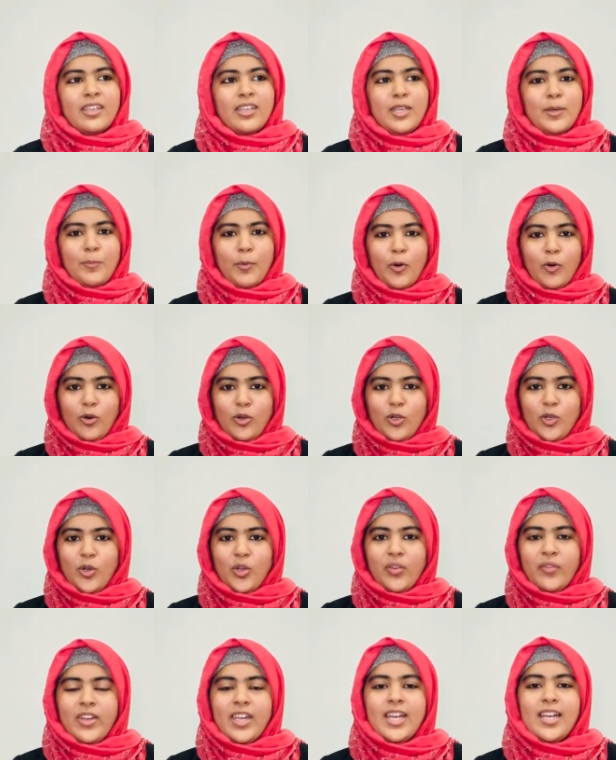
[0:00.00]
இப்போ
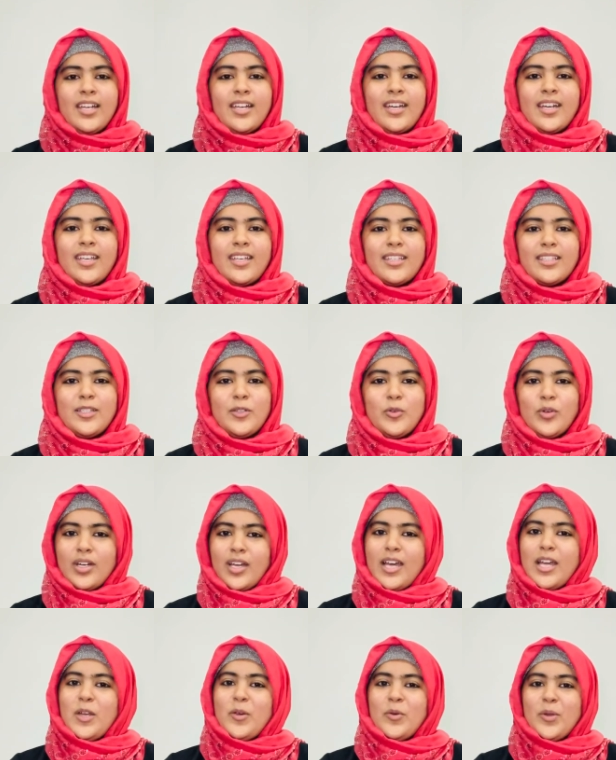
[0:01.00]
உங்களுக்கு ஒரு வேலை கிடைக்குது
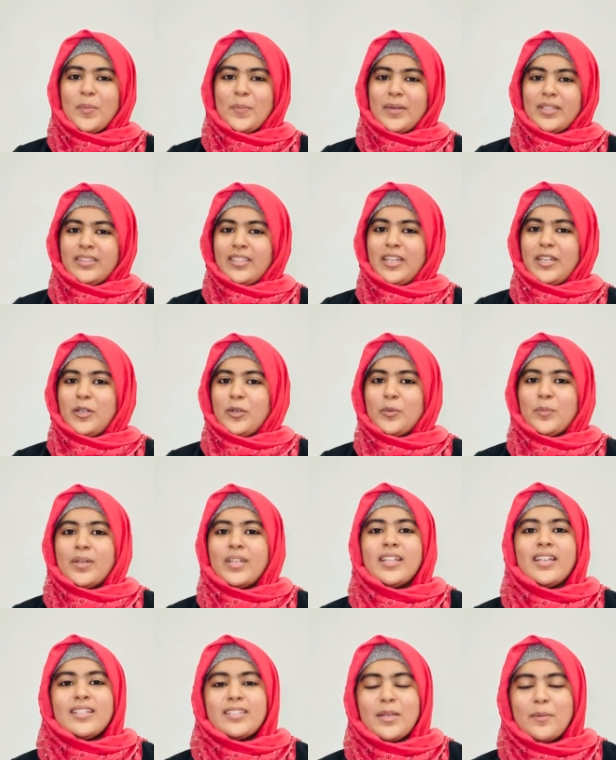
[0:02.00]
உங்களால் ஒரு பத்தாயிரம்
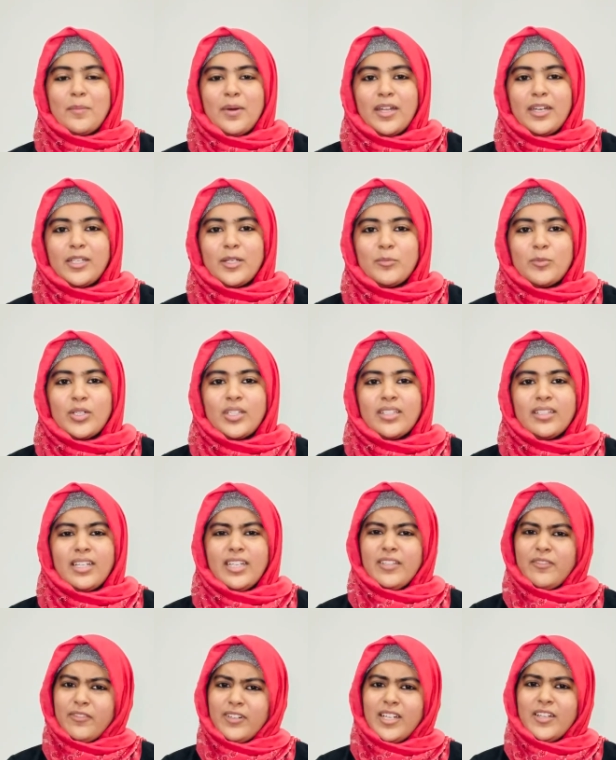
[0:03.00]
ரூபாய் தான் சம்பாதிக்க
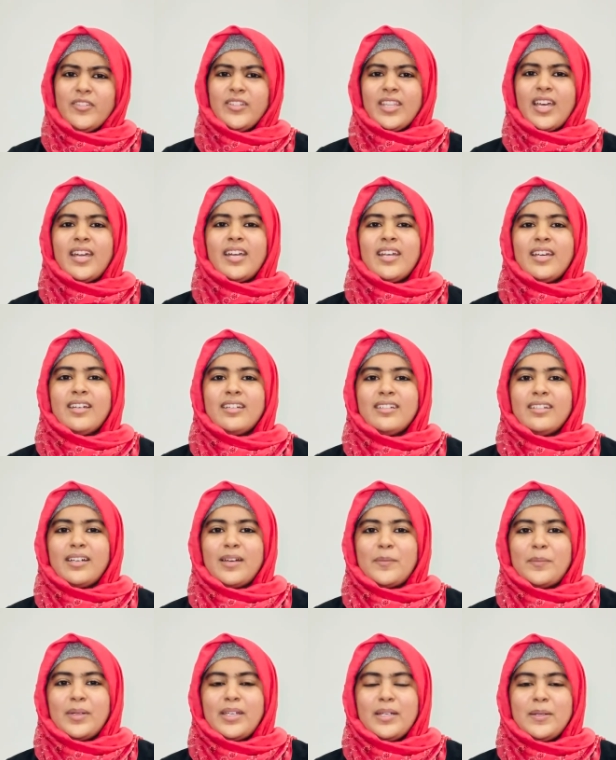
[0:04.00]
முடியுதுன்னா இவ்வளவு தானா
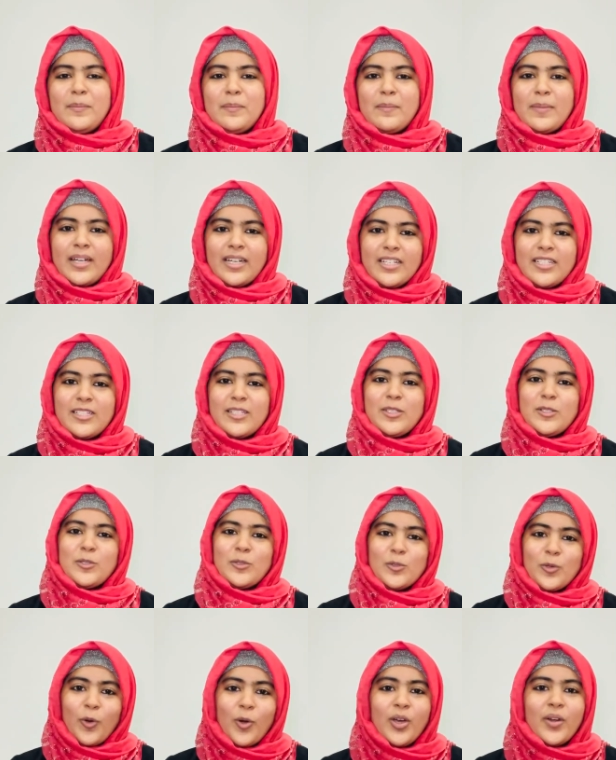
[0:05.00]
அப்படின்னு மனசை
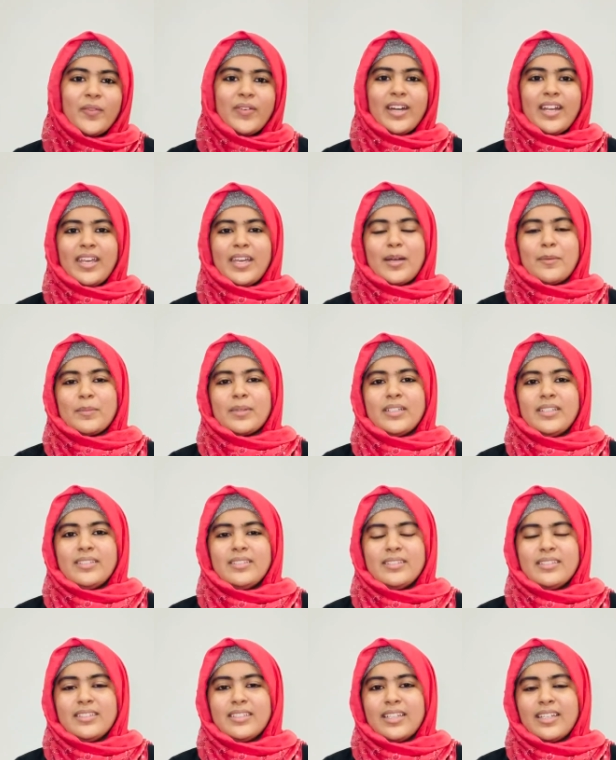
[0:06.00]
சோர்வடையாமல்
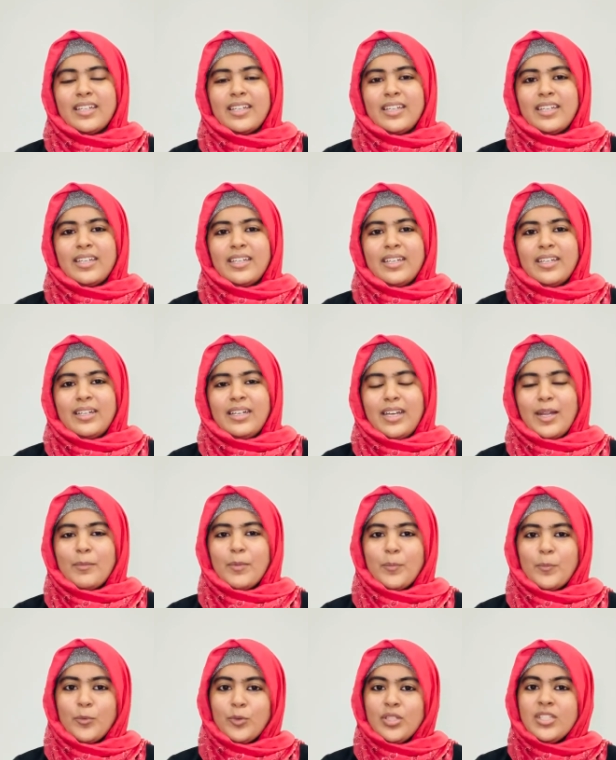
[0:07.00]

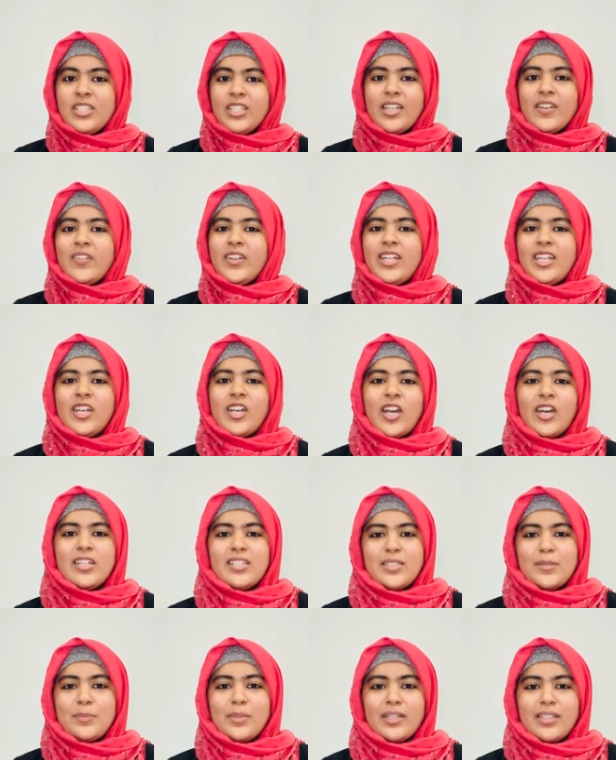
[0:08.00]
நம்ம புரிஞ்சுக்க வேண்டிய
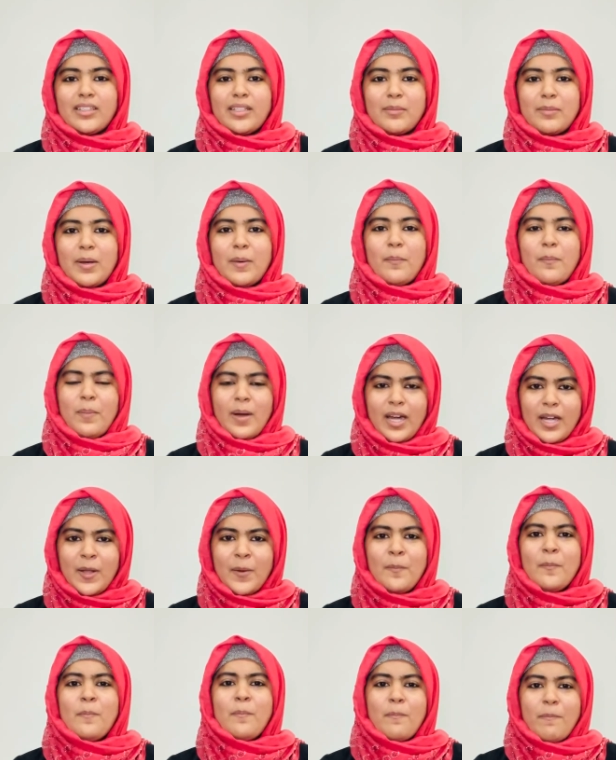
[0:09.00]
கான்செப்ட் என்ன தெரியுமா
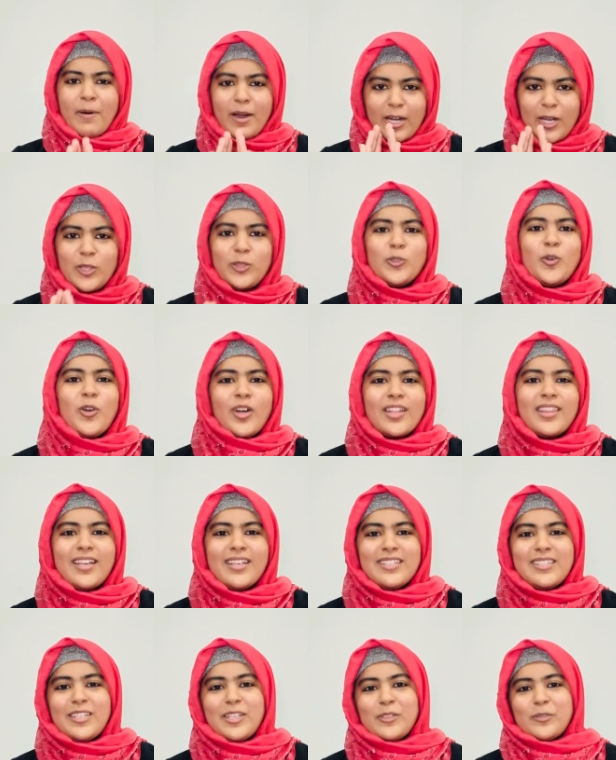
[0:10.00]
பணம் பணத்தோட
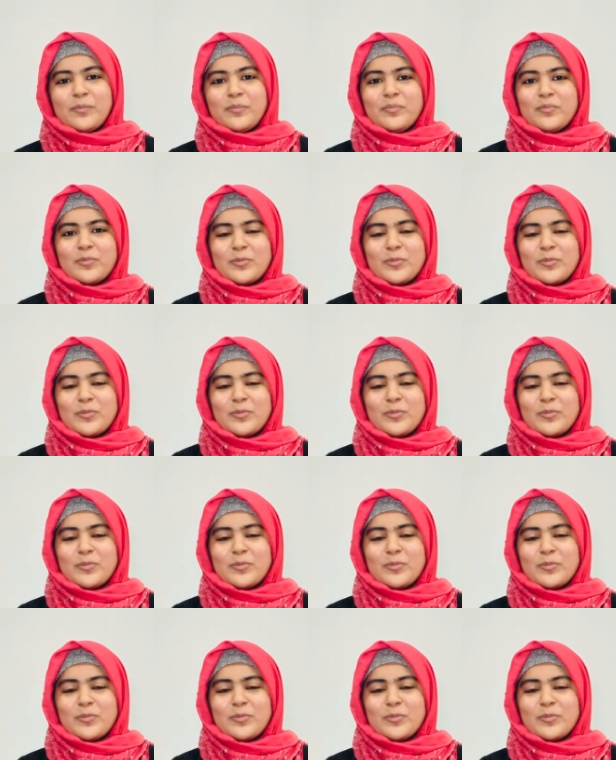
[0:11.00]
தான் சேரும்